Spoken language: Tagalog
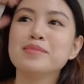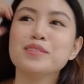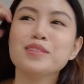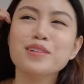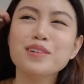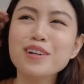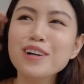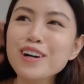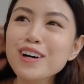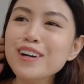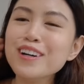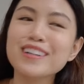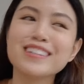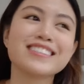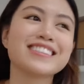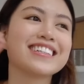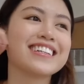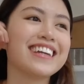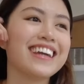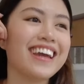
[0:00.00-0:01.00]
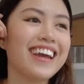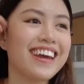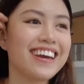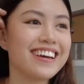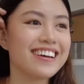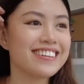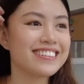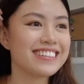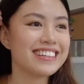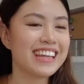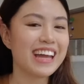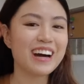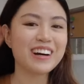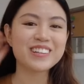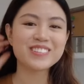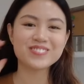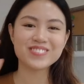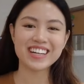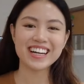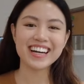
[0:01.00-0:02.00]
Woo! Sige,
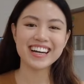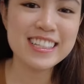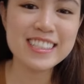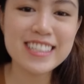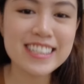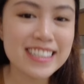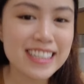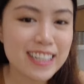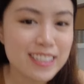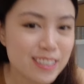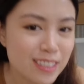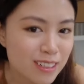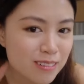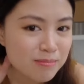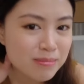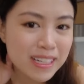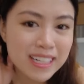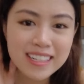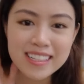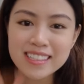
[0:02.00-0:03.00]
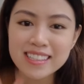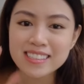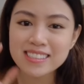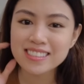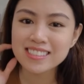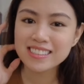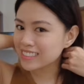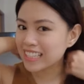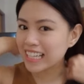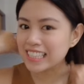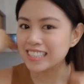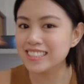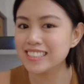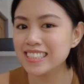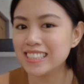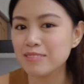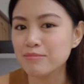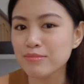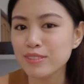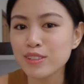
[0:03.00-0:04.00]
tilaok pa. Yan ang normal na estado
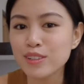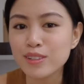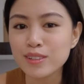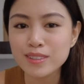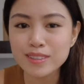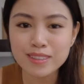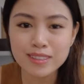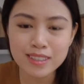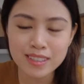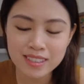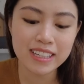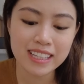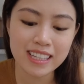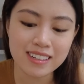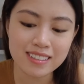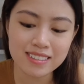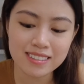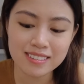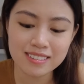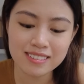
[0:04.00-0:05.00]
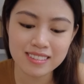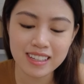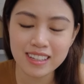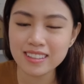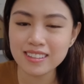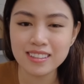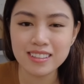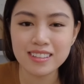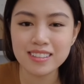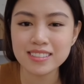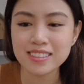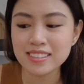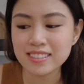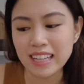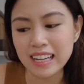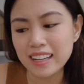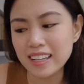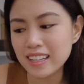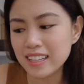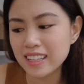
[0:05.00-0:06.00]
ng buhok ko without any
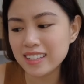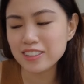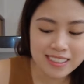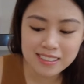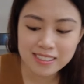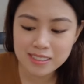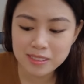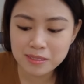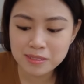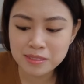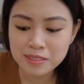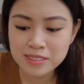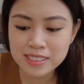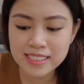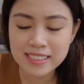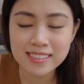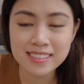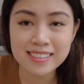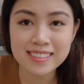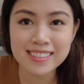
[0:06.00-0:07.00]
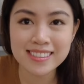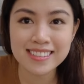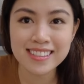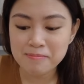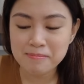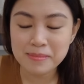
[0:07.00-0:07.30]
styling. So, since